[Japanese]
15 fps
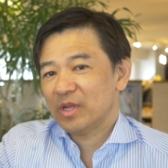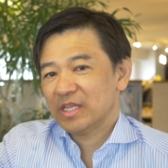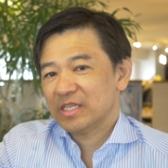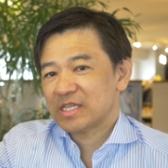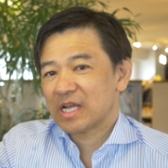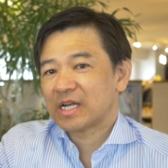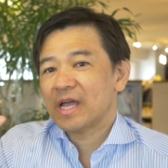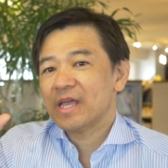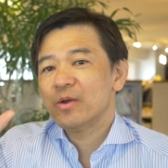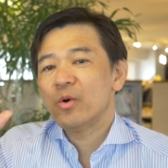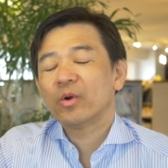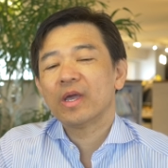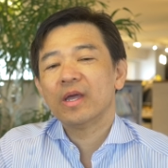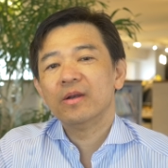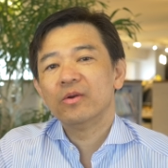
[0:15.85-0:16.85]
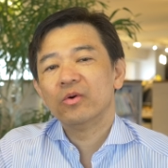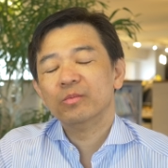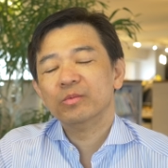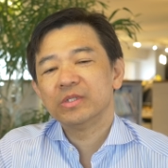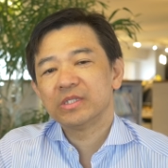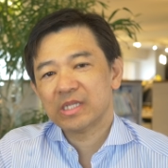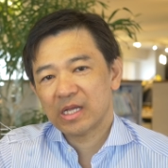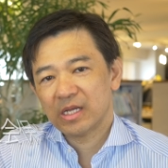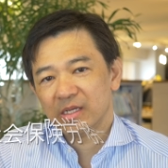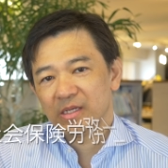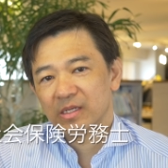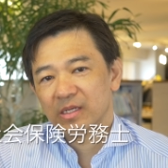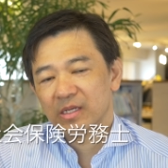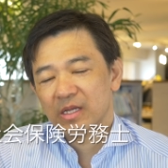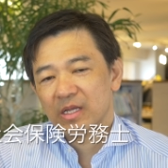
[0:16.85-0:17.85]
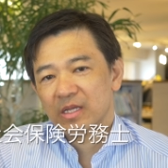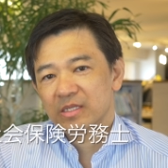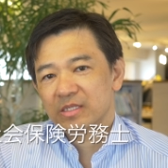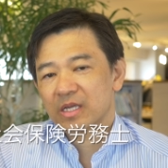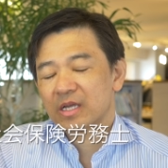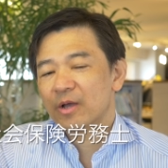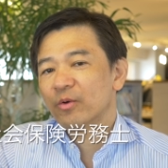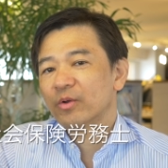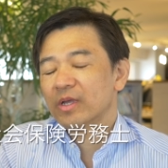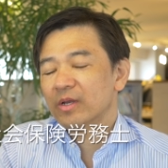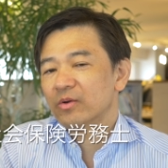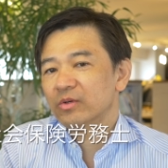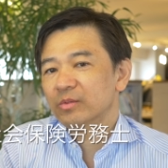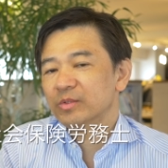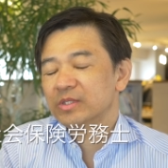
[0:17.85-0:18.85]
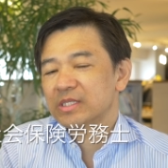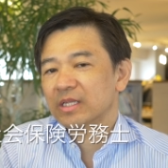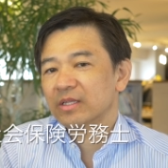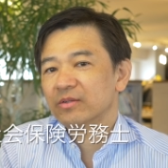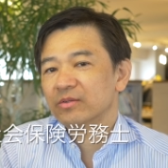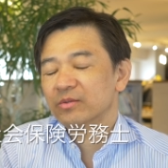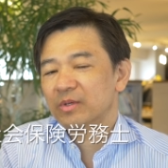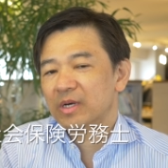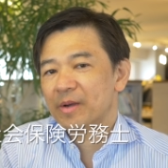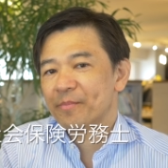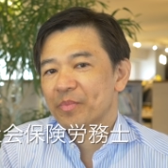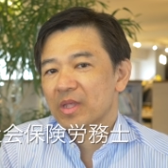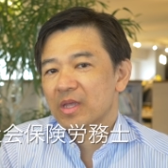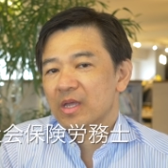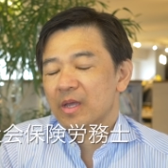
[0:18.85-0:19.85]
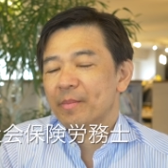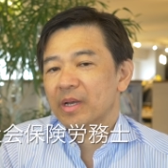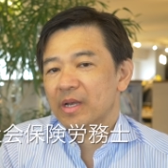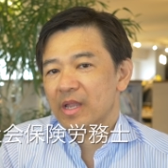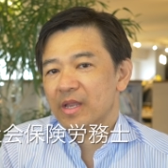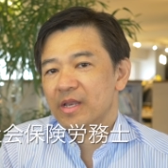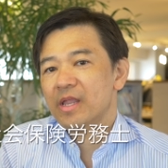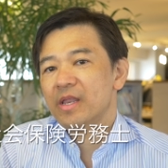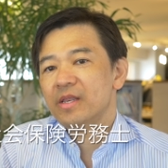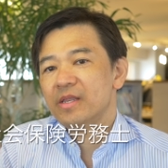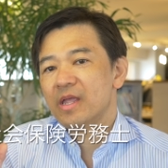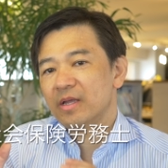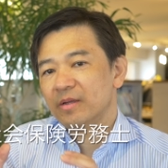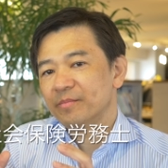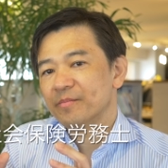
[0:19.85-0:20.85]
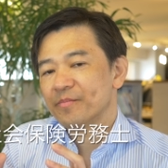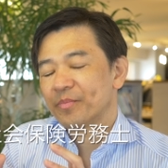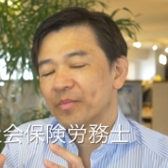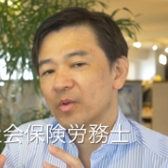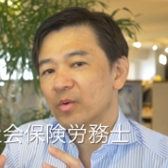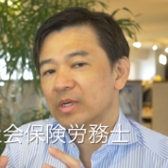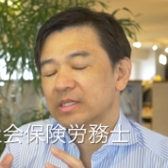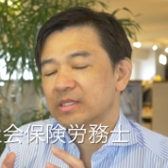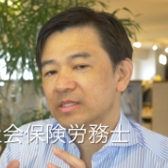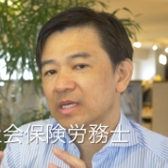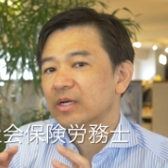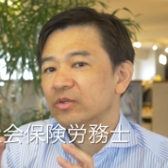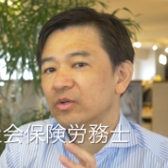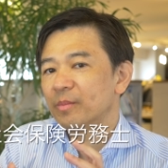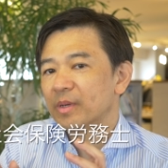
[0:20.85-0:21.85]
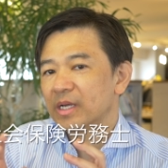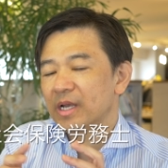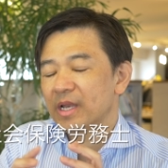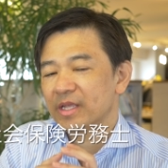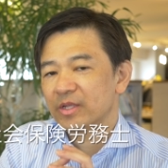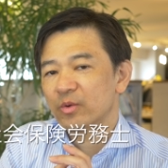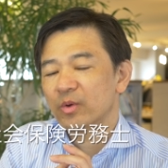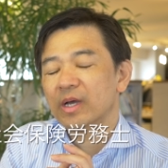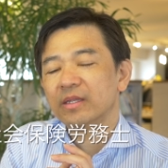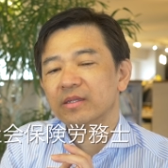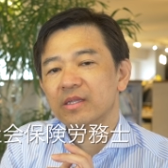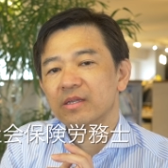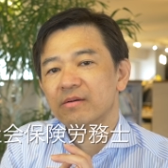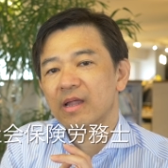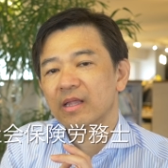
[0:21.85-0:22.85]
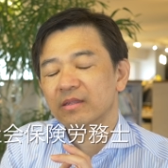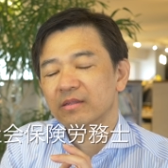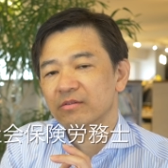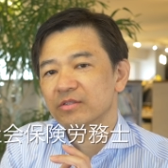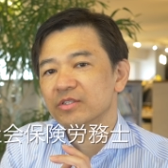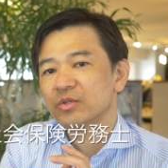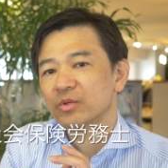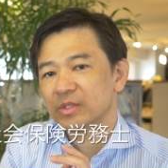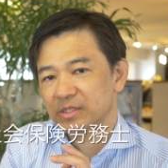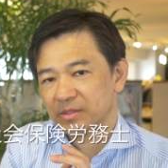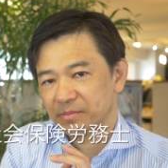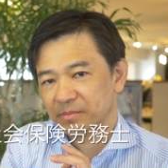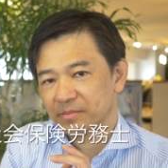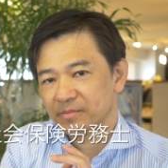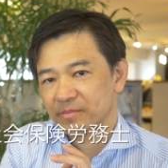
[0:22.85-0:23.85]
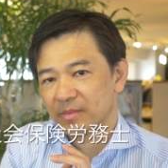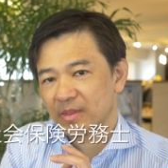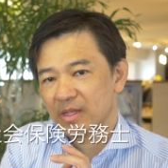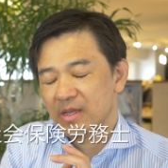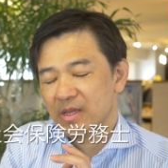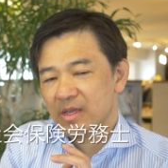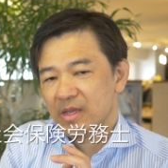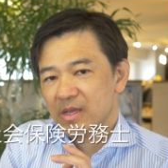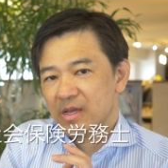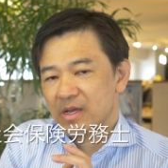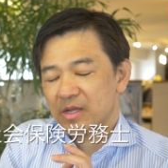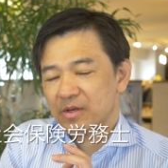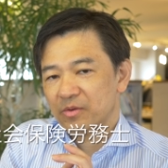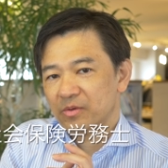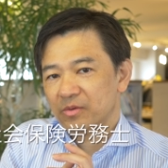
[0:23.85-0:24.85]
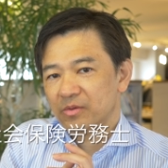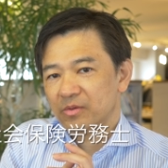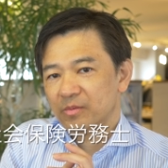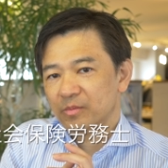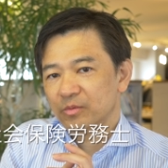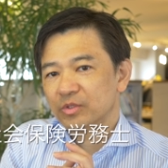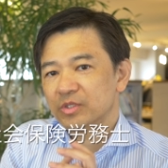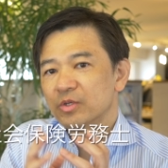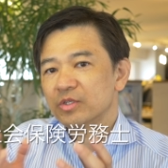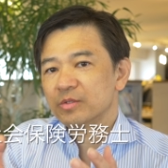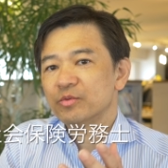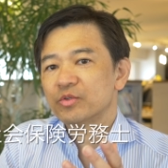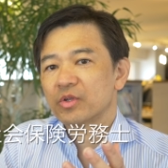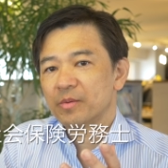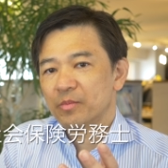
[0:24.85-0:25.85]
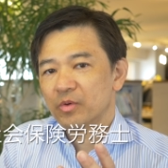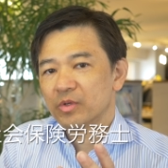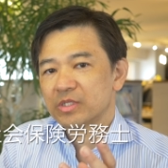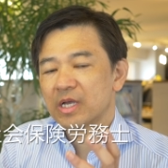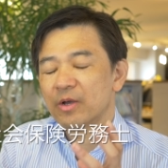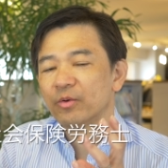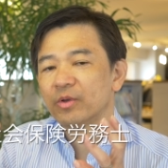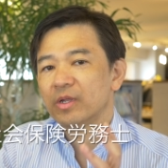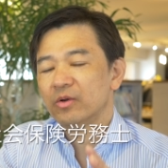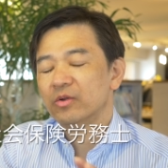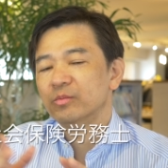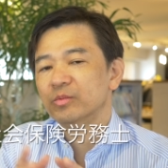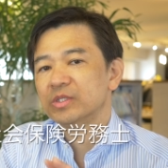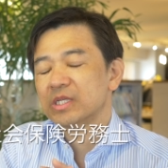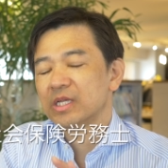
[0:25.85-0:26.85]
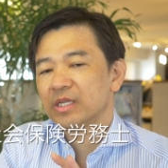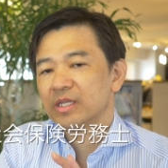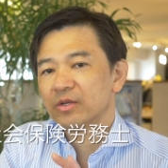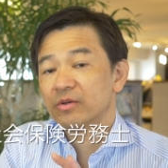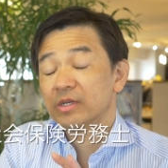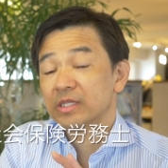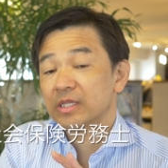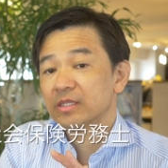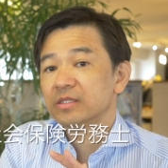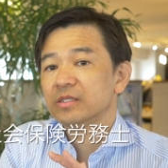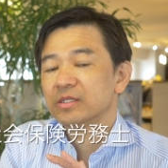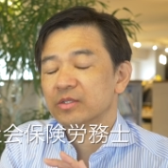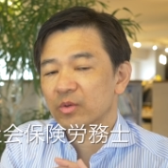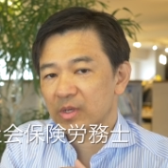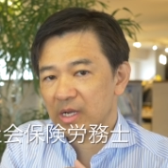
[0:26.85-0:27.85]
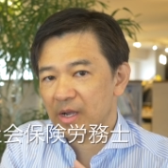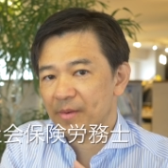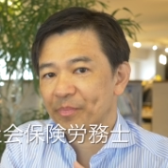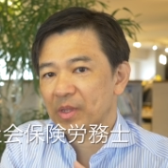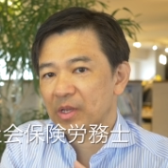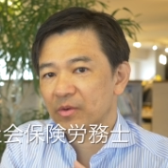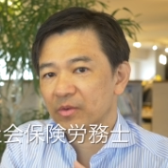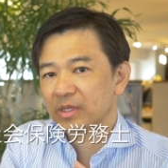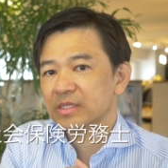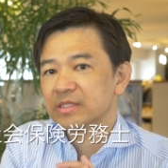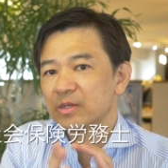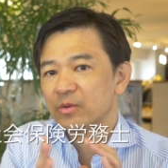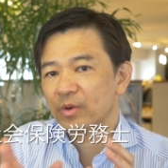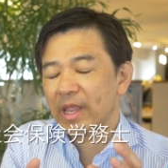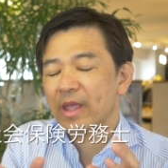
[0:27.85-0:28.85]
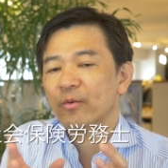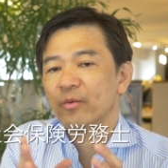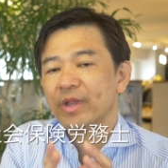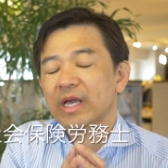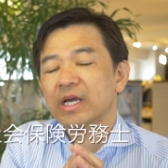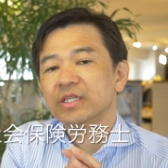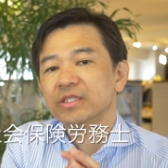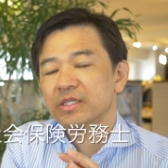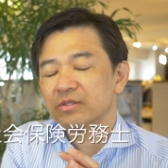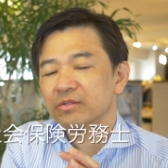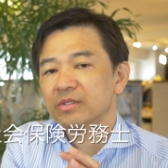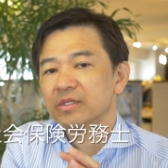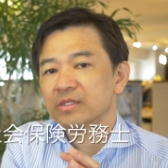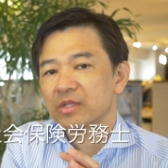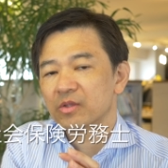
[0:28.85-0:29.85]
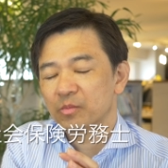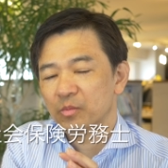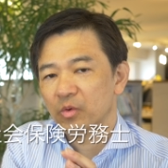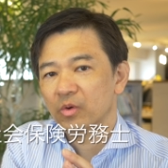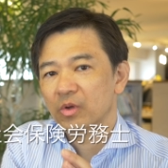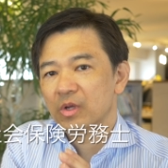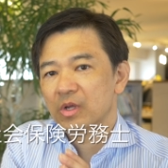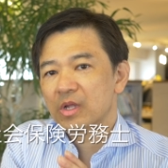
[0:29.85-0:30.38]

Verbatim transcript: 社会保険労務士さん社会保険労務士さんっていうのはやっぱりね年々活躍の場がね広がってるなっていう印象ですあのうちの事務所でも社会保険労務士さんにいろんな手続きとかあの計算をねお願いしてるんですけども